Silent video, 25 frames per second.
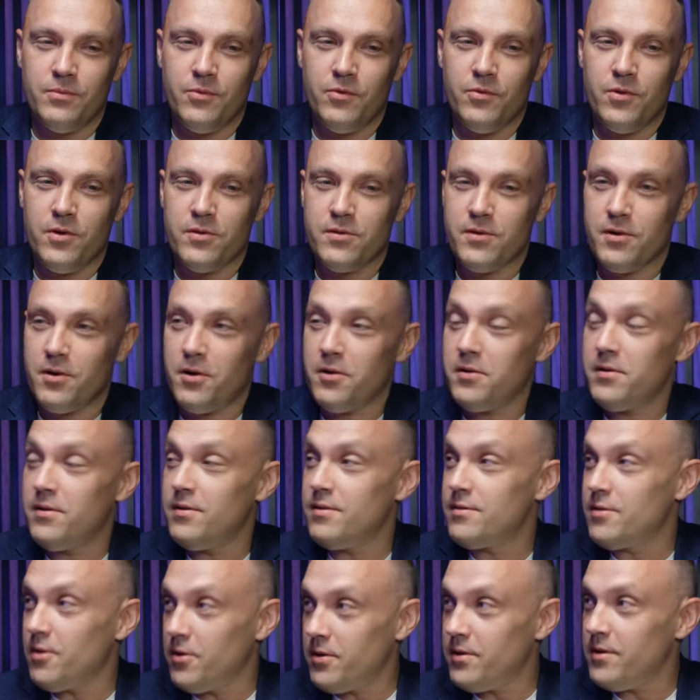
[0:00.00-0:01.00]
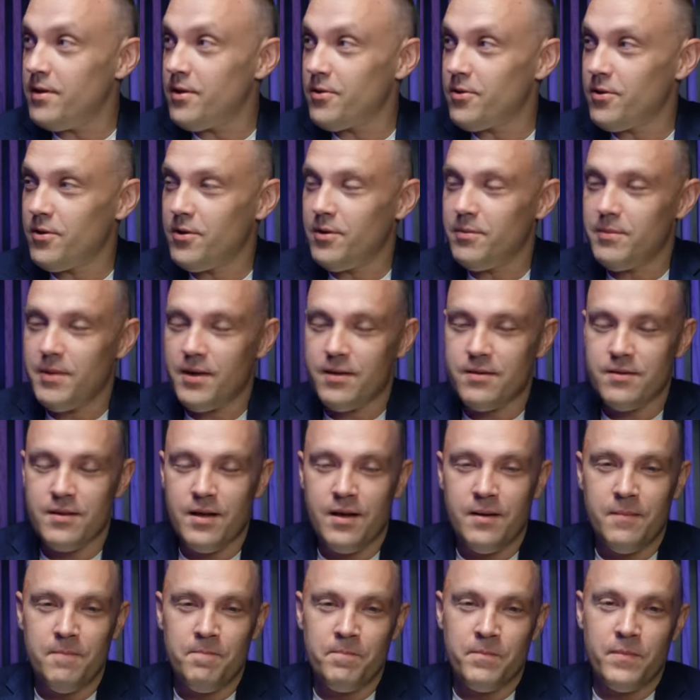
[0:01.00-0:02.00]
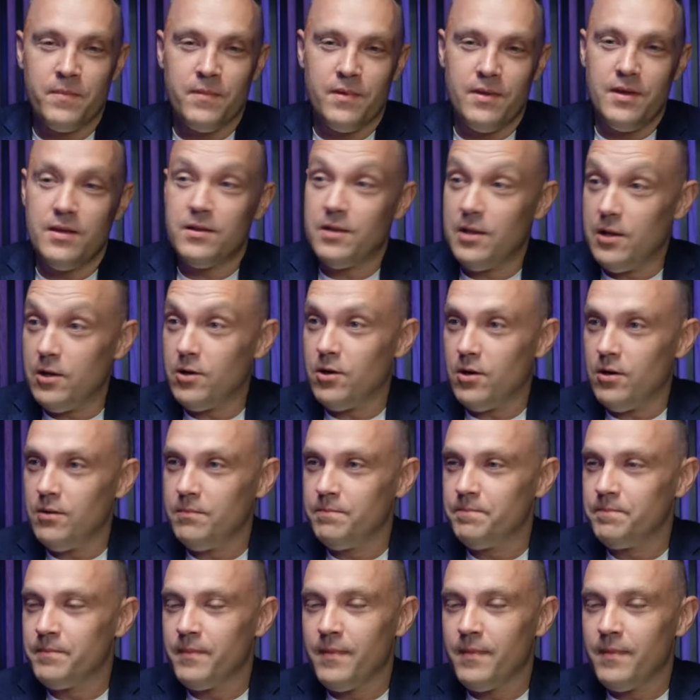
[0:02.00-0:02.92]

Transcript: mówiących o historii naszego miasta. Nie tylko.